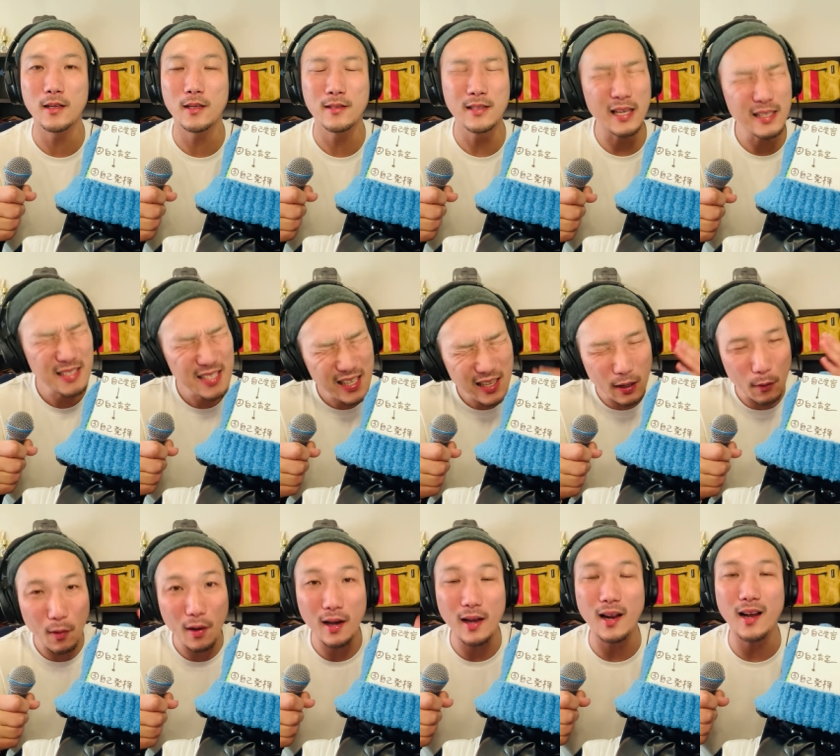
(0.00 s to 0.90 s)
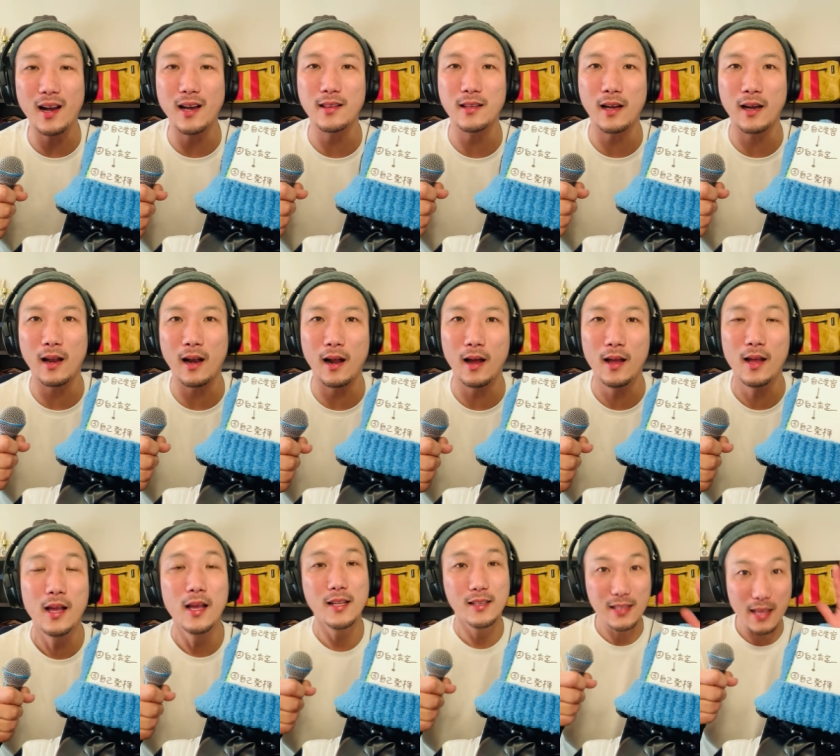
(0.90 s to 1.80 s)
なぜかわからんかったから。
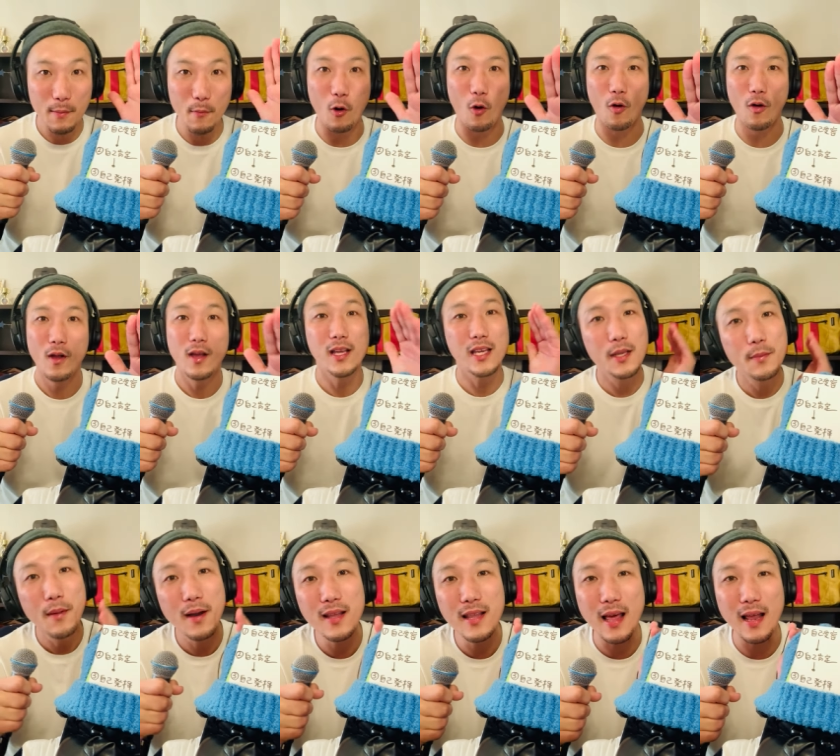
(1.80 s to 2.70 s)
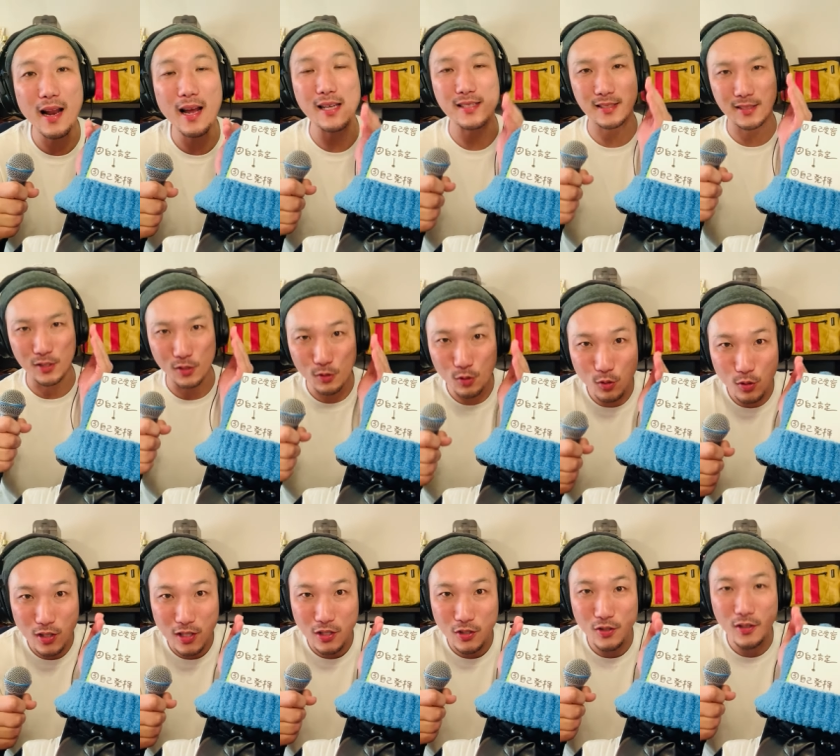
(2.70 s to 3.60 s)
でも今ならその
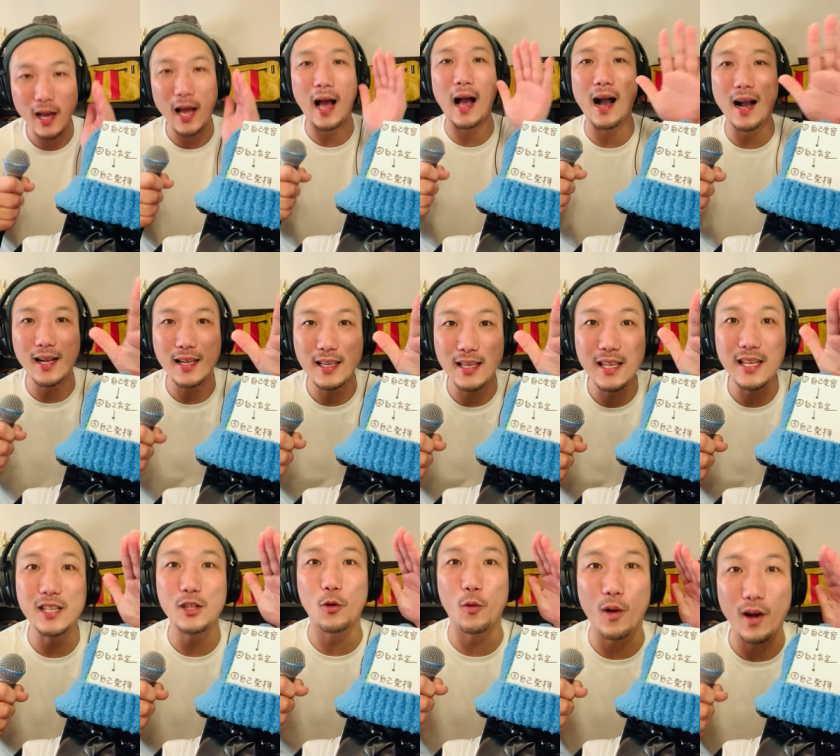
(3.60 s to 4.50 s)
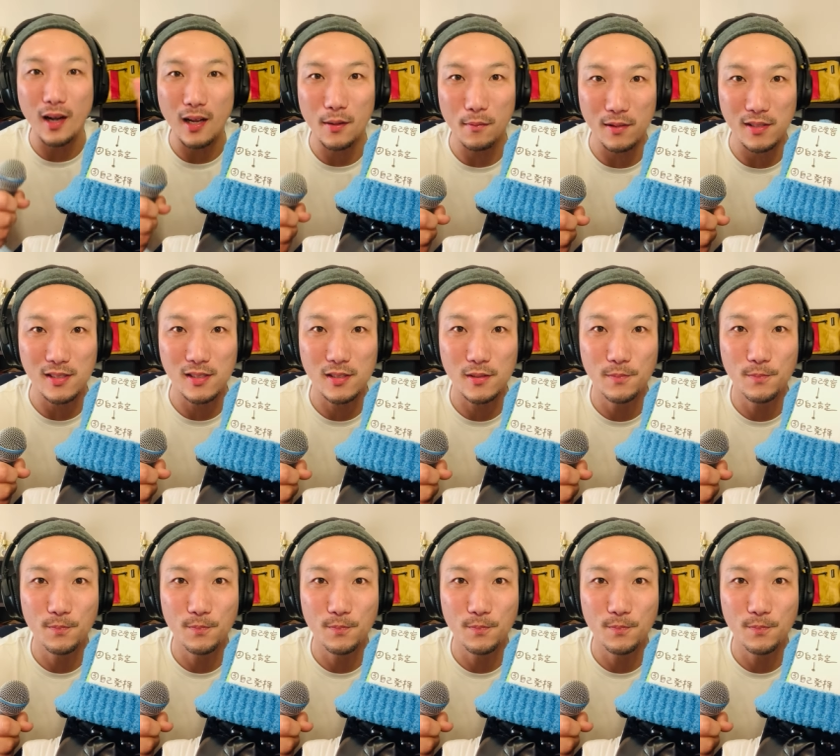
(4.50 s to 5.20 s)
理由がはっきりとわかります。